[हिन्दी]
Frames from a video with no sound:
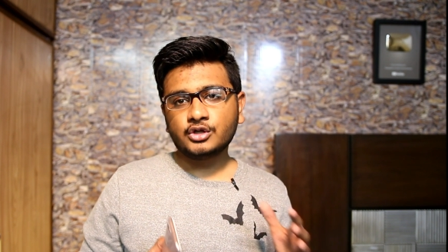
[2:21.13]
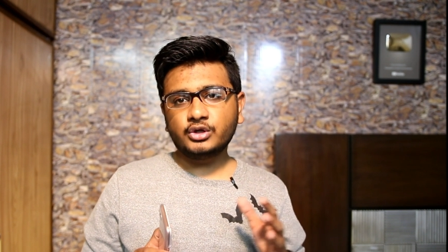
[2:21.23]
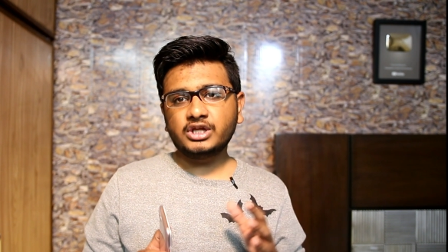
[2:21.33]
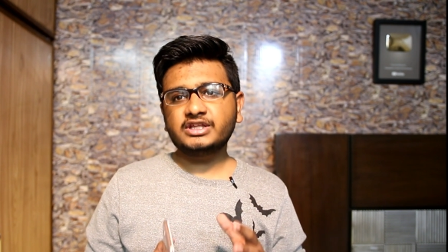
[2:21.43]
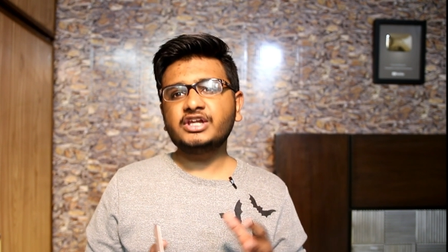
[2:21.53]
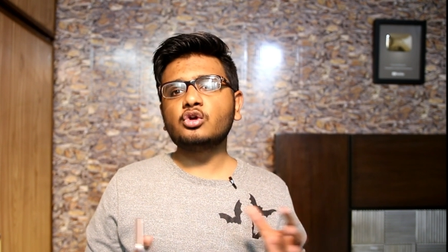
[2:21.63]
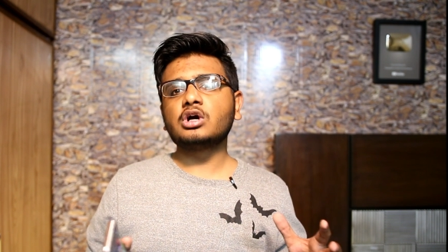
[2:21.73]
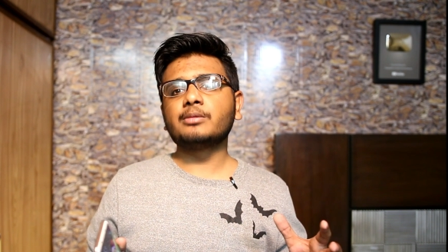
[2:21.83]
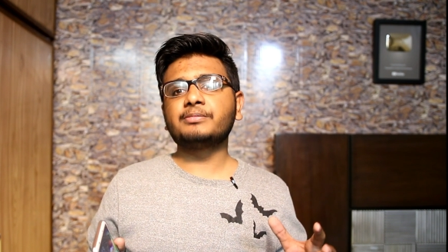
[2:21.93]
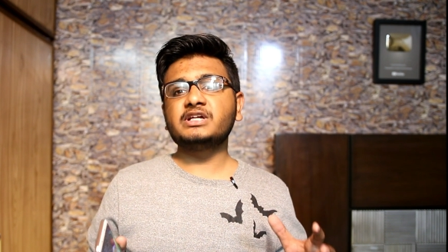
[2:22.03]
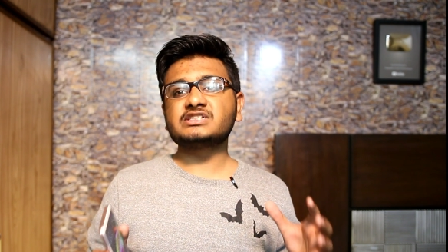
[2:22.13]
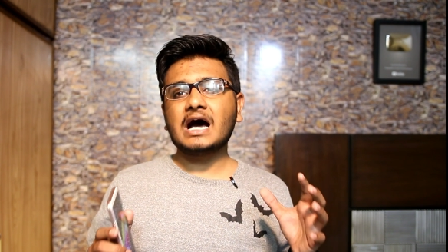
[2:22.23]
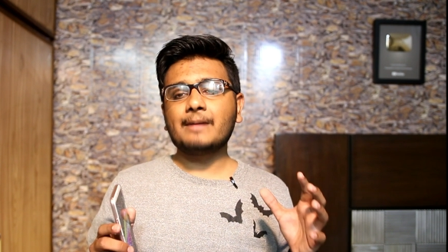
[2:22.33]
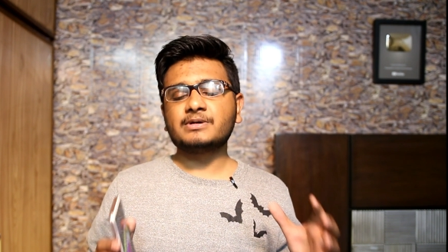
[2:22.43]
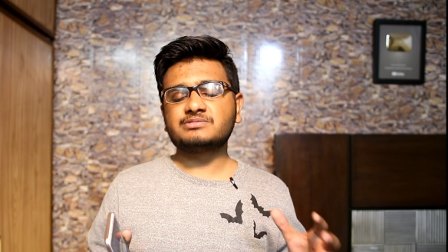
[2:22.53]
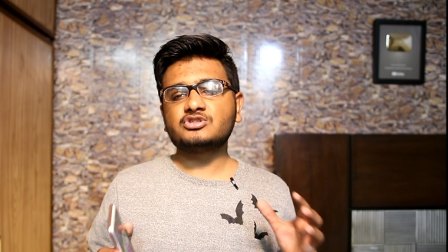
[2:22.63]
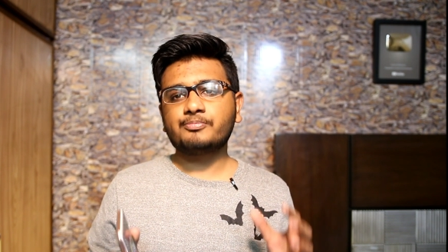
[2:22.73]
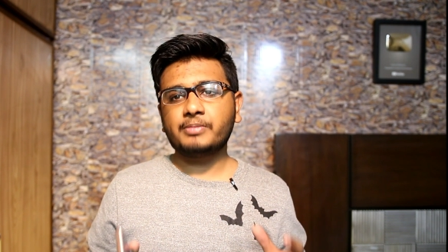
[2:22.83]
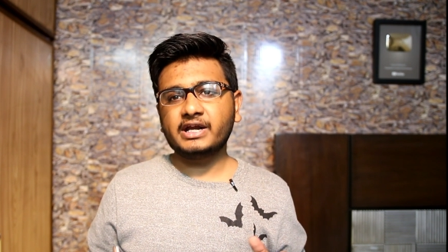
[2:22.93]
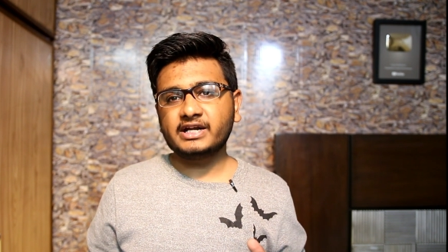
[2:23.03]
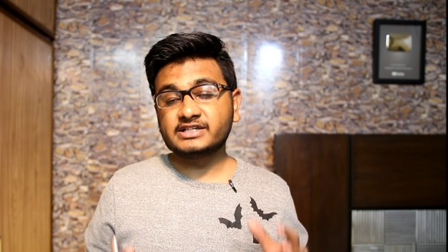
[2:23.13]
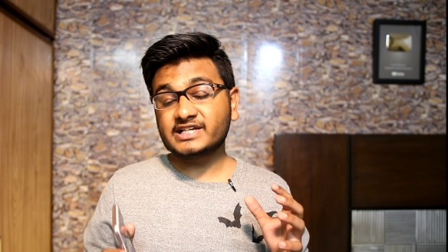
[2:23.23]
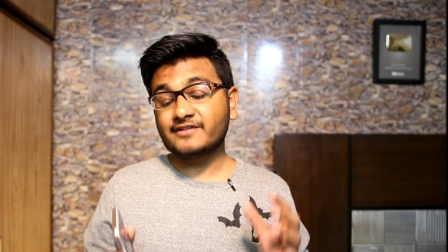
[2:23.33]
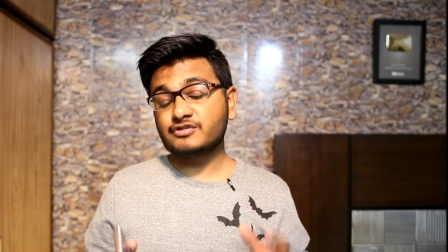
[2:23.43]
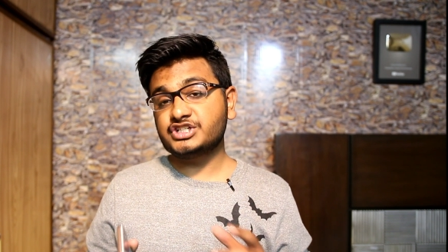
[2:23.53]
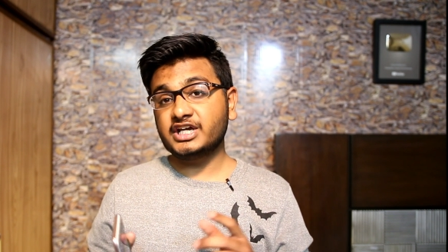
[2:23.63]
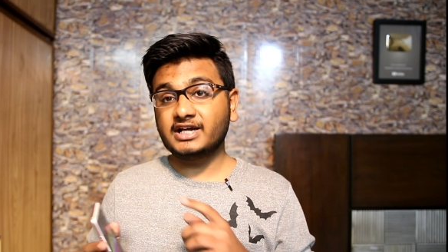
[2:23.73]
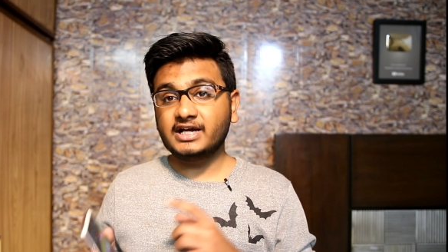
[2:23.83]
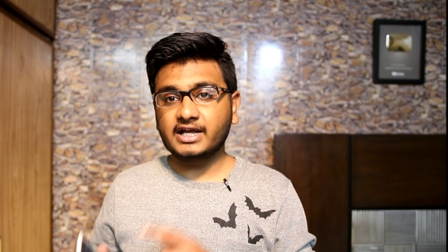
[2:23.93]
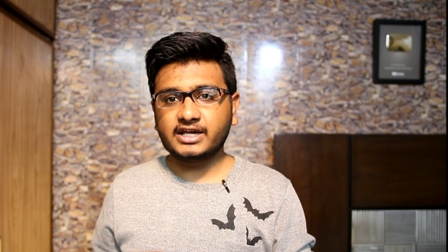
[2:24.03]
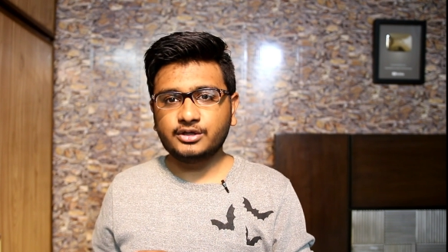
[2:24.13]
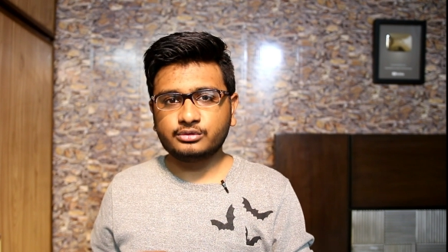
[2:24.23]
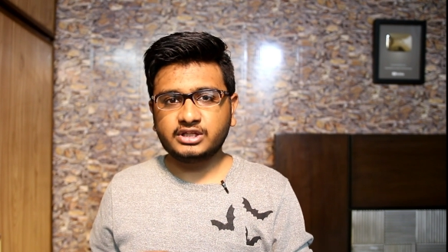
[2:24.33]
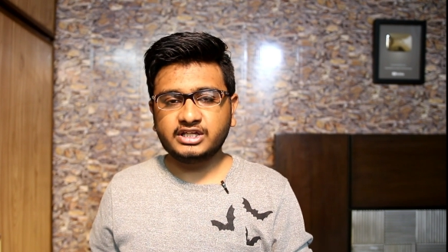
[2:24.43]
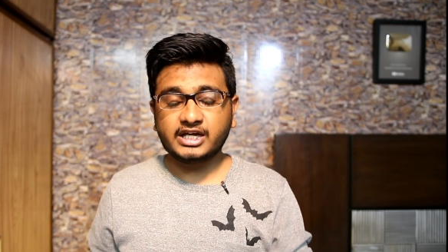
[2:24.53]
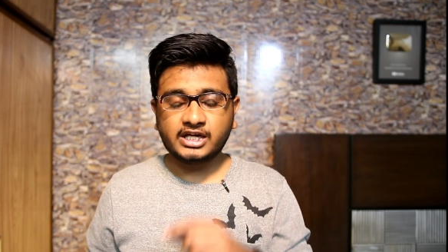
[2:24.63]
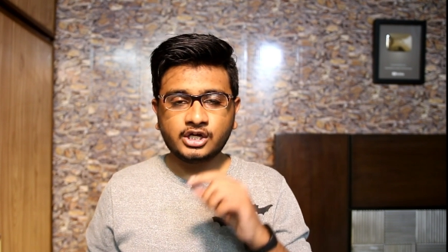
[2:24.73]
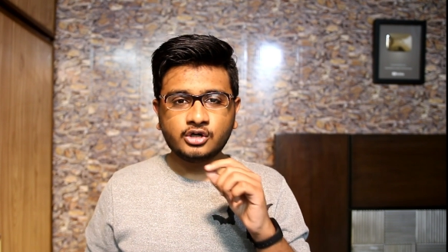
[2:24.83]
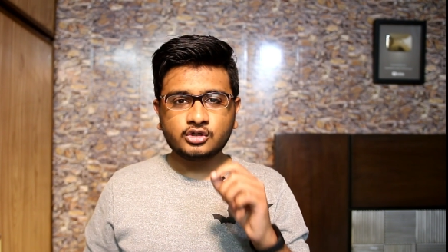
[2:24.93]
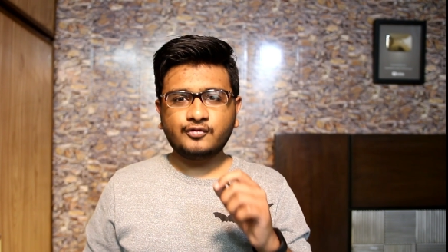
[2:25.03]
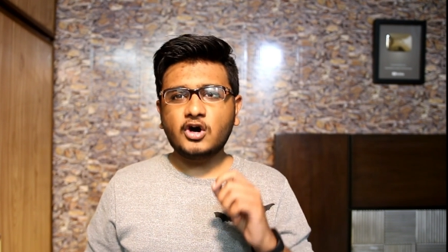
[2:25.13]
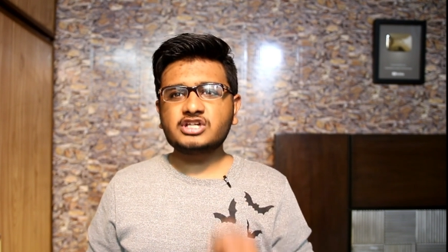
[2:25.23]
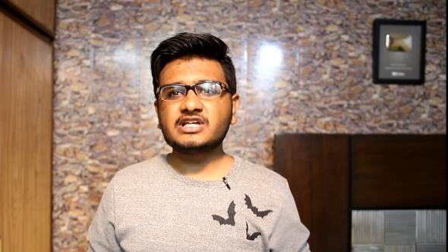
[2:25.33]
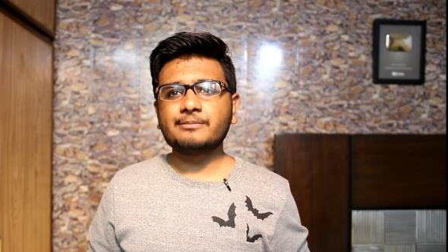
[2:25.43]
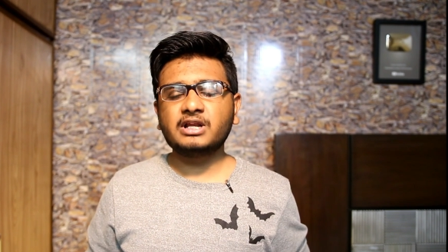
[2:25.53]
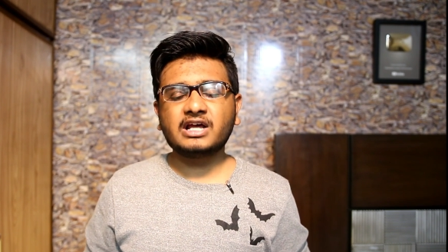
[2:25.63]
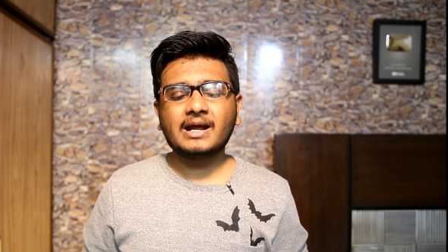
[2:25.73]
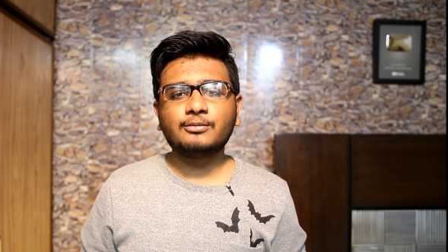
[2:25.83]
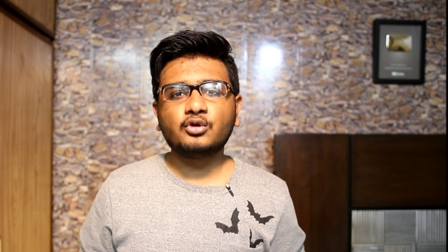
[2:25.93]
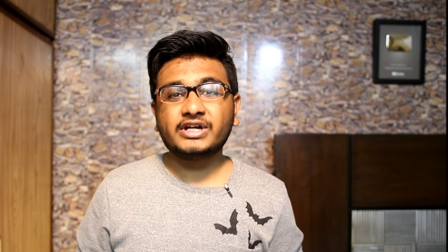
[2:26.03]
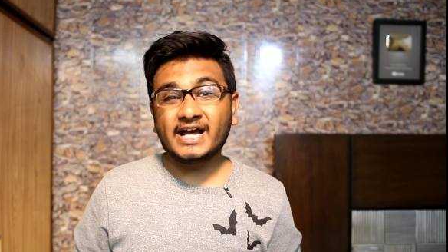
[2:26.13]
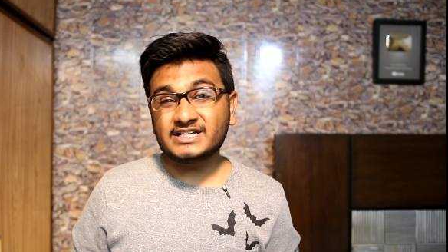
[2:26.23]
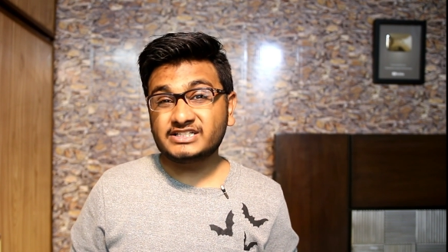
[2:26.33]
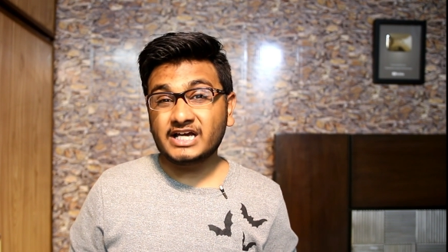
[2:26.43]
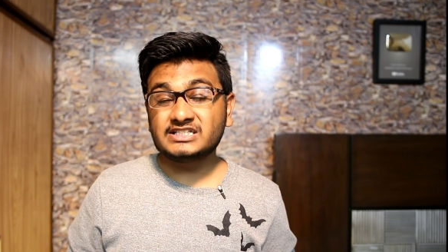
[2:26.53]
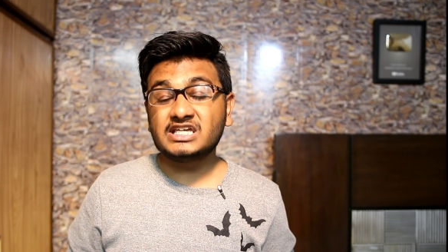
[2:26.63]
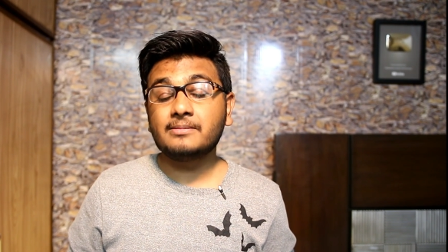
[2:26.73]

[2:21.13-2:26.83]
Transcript: तो ये तीनों कंपनीज आपस में जो पेटेंट्स है वो शेयर कर रही होती हैं तो फॉर एग्जाम्पल अगर आप लोग डैश चार्जिंग की